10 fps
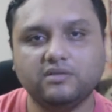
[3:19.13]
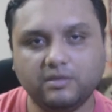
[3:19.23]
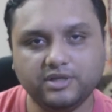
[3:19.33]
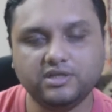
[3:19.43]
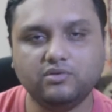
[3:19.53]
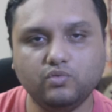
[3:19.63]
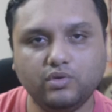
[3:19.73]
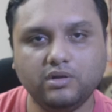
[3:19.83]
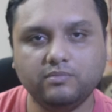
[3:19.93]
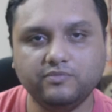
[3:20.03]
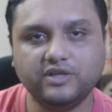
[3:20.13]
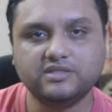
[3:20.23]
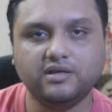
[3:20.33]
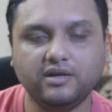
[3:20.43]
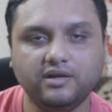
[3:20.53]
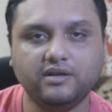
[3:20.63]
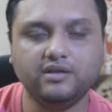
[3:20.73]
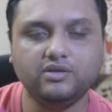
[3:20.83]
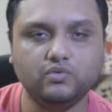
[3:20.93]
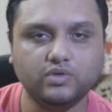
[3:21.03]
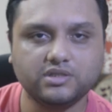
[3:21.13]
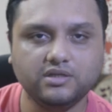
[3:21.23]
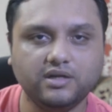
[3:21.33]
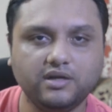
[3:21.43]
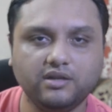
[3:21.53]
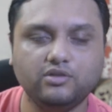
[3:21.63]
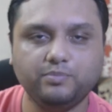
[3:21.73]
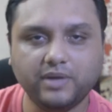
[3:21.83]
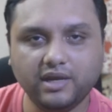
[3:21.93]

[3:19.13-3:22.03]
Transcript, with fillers: हमेशा गूगल वेस्टर्न कंट्री है यूएस की कंट्री है तो